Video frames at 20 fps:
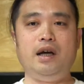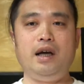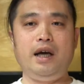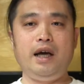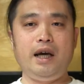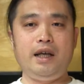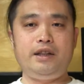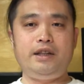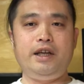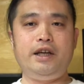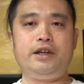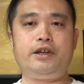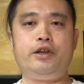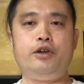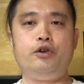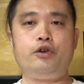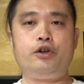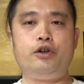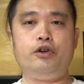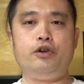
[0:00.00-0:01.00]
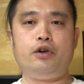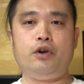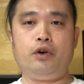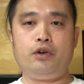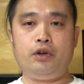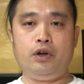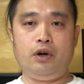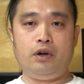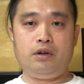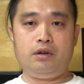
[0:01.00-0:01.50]

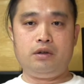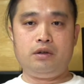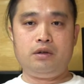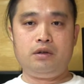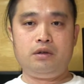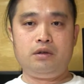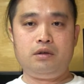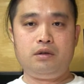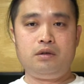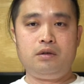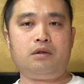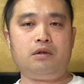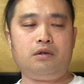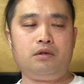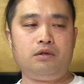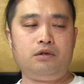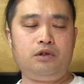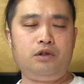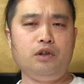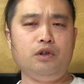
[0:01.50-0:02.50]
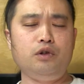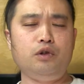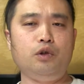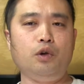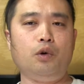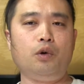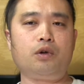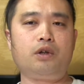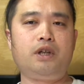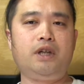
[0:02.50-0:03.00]
AT9944。ちょっ
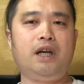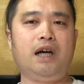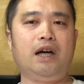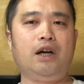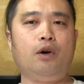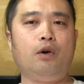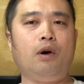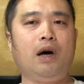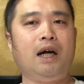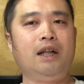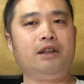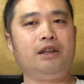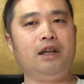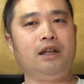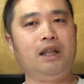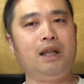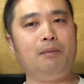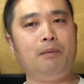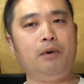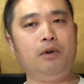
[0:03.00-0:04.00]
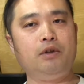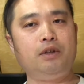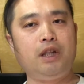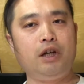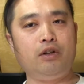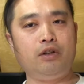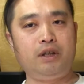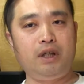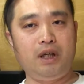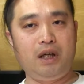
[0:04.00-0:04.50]
と大きな量販店でも売っ
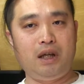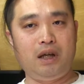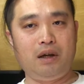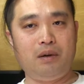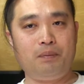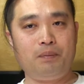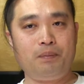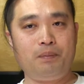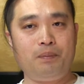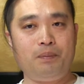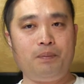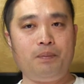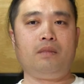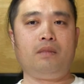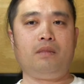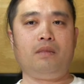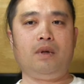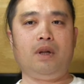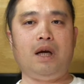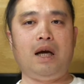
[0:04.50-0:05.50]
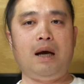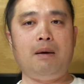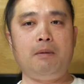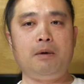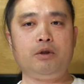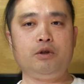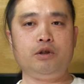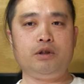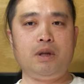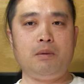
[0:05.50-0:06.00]
てるし、
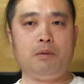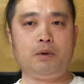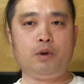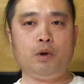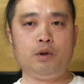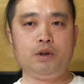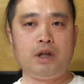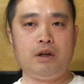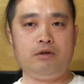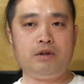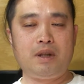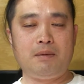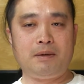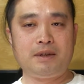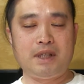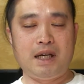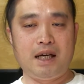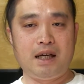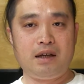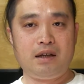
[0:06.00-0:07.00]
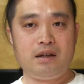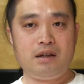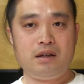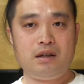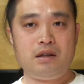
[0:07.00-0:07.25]
Amazon でも当然売ってますね。